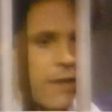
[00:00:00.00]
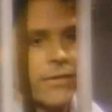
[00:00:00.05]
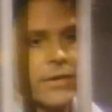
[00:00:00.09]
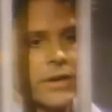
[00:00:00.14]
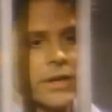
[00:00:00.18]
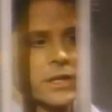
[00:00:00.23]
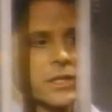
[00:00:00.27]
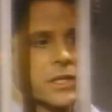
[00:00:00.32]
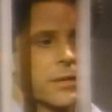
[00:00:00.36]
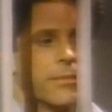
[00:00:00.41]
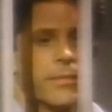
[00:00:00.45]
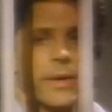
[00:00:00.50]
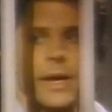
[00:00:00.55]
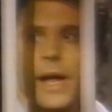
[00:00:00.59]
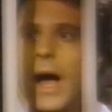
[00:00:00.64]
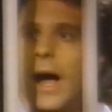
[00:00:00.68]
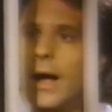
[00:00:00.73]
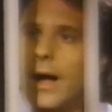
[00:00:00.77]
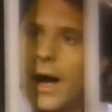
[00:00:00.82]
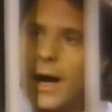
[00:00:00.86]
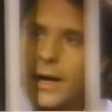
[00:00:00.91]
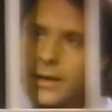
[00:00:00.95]
as confiance en moi.
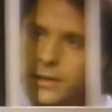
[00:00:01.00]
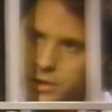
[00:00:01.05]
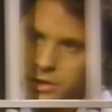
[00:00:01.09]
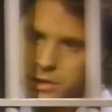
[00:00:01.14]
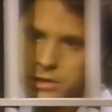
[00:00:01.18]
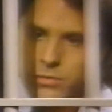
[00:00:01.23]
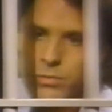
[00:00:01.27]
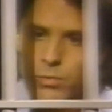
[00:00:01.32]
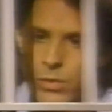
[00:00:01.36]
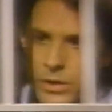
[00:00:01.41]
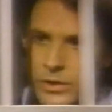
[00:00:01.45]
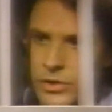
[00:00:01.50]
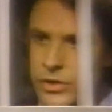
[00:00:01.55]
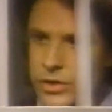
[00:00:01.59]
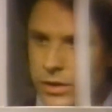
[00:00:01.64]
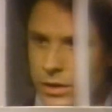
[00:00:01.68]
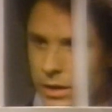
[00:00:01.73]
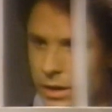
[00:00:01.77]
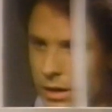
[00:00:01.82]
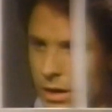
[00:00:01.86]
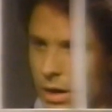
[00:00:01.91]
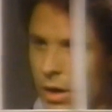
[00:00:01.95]
Et je tiens à ce que tu
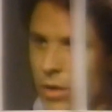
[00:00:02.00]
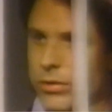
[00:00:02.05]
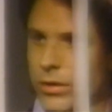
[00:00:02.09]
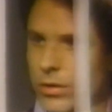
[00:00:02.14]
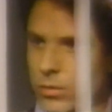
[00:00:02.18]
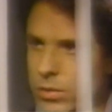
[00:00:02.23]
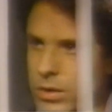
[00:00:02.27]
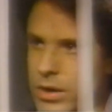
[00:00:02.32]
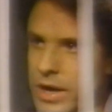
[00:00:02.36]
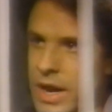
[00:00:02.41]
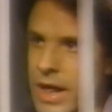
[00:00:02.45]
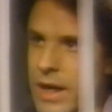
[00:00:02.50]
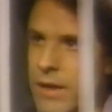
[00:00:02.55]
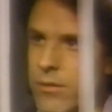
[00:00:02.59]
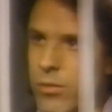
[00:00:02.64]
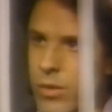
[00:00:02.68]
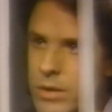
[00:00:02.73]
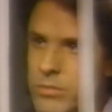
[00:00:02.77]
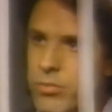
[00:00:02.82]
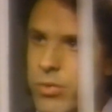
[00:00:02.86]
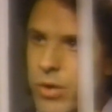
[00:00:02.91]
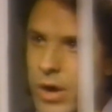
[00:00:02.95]
saches qu'on aura un seul
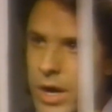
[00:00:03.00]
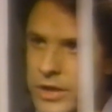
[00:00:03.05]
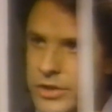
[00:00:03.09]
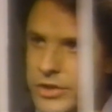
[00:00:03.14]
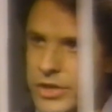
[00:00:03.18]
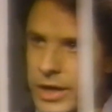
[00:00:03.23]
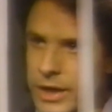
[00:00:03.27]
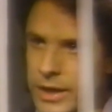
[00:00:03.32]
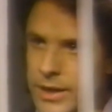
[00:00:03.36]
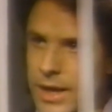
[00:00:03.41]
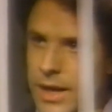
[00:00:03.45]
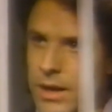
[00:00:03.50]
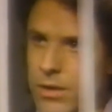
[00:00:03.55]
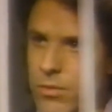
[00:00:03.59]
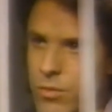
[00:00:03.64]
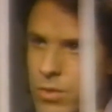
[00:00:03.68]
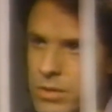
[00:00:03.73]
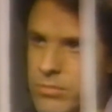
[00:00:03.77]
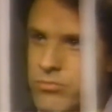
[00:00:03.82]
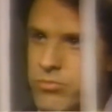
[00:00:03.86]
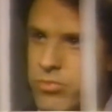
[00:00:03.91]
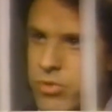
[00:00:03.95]
projet, un seul et
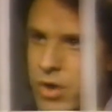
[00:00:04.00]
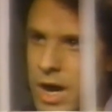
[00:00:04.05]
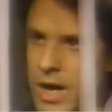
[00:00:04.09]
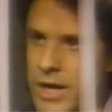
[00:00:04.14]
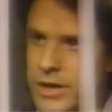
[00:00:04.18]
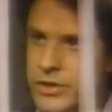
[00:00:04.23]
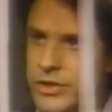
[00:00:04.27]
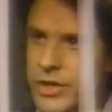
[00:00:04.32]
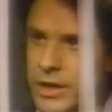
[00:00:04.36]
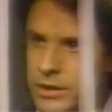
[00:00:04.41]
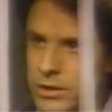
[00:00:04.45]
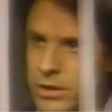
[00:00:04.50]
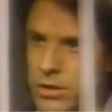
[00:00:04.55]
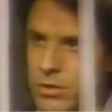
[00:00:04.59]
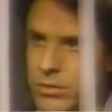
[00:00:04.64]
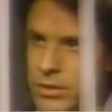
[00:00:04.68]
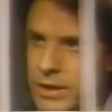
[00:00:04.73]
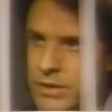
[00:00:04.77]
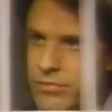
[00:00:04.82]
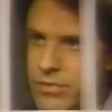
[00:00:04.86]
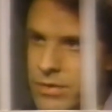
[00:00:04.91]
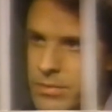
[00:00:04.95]
unique projet dès qu'on
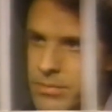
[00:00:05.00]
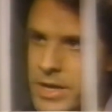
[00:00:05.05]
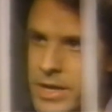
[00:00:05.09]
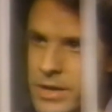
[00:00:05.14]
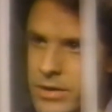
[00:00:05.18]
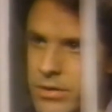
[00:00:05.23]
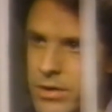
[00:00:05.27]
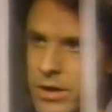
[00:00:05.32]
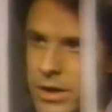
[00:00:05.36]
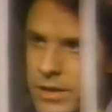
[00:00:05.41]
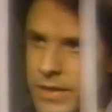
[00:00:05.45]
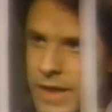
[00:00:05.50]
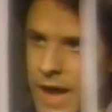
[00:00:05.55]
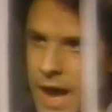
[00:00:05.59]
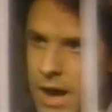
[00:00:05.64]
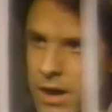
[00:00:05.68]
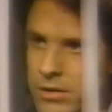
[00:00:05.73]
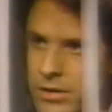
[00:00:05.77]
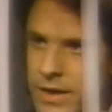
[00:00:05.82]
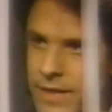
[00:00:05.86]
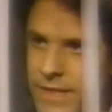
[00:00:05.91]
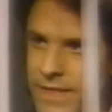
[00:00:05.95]
commencera à travailler.
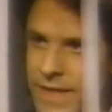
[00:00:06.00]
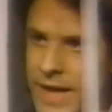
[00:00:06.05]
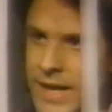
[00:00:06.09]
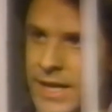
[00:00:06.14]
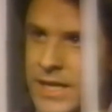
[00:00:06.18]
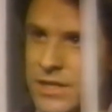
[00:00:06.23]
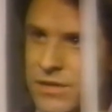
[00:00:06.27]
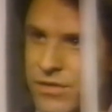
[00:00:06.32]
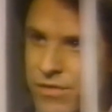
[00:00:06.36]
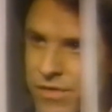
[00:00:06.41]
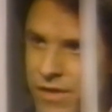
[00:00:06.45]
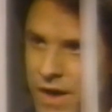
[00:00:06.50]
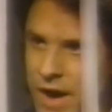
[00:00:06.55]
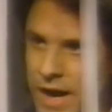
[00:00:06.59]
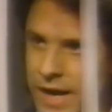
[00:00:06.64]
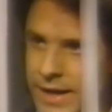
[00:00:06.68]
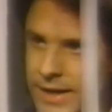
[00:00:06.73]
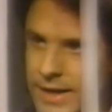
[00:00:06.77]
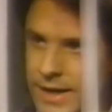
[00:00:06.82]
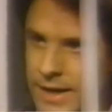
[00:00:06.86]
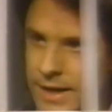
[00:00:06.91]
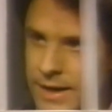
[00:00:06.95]
Ce sera de
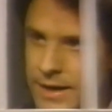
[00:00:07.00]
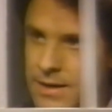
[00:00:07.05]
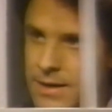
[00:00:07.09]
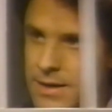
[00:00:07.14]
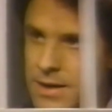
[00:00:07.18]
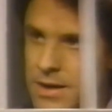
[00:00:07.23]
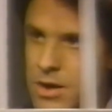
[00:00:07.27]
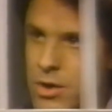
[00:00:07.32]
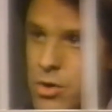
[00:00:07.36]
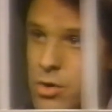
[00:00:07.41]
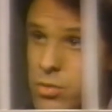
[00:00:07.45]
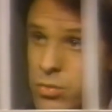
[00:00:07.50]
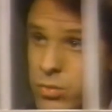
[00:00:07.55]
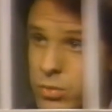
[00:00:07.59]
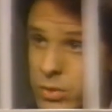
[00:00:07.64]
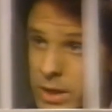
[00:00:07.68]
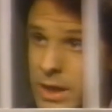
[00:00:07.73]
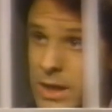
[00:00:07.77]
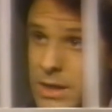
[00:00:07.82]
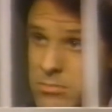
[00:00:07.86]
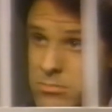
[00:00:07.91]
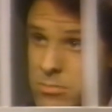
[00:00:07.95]
découvrir qui est le
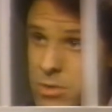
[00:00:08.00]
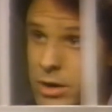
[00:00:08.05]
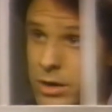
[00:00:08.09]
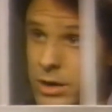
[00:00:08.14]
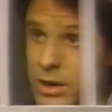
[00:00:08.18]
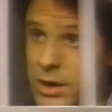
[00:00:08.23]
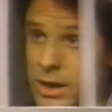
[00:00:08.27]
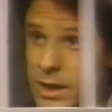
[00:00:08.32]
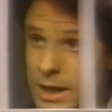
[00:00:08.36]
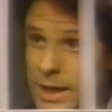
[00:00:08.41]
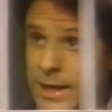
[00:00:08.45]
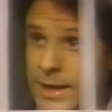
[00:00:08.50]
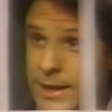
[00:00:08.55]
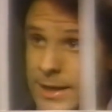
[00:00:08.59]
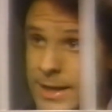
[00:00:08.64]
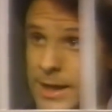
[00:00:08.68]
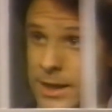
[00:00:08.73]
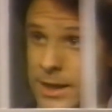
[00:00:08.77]
véritable assassin d'Elena